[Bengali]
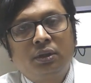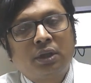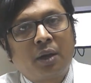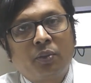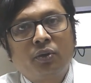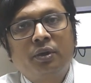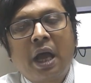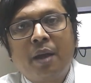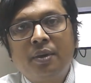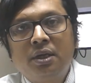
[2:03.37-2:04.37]
তারপরেও
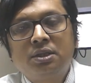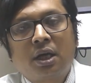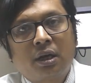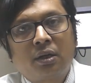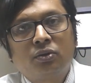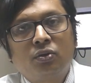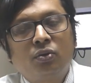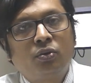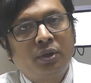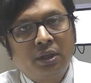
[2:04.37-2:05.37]
ডায়াবেটিস আক্রান্ত
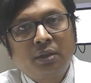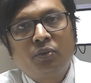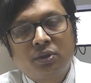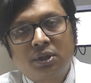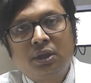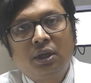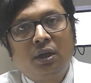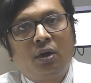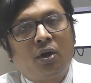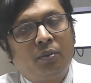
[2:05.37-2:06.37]
রোগীদের বলছি
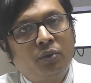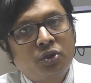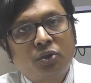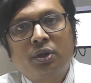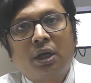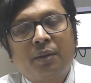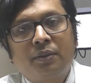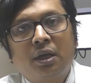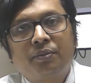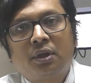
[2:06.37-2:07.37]
অবশ্যই
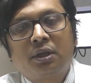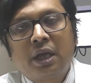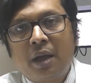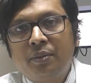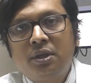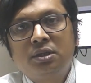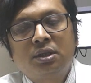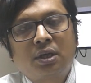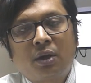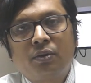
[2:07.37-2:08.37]
আপনি আপনার
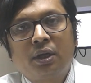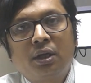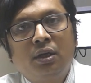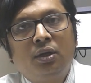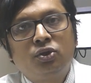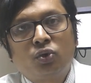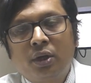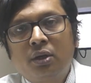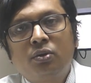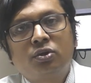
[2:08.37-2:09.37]
ডায়াবেটিসের কারণে
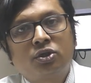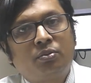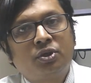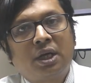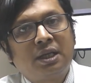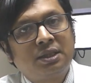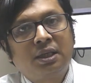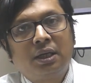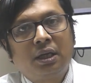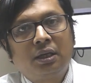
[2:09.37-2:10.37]
চোখের কোনো সমস্যা আছে
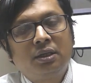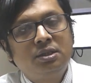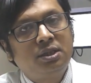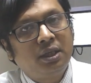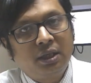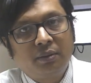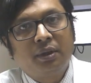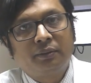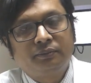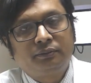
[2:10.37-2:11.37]
কিনা জেনে
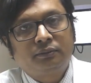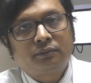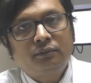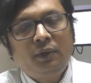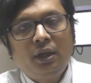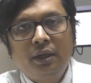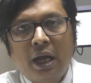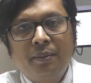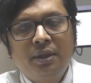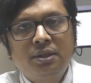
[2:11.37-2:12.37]
নেবেন
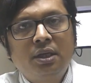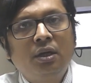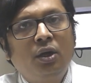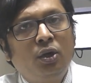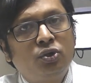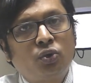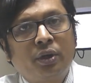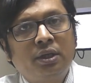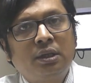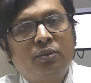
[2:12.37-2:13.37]
ডায়াবেটিসে
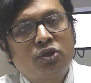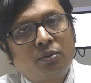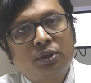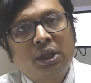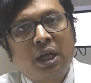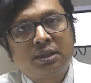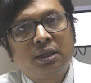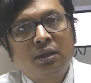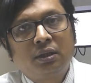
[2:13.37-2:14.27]
চোখের যেমন সমস্যা আছে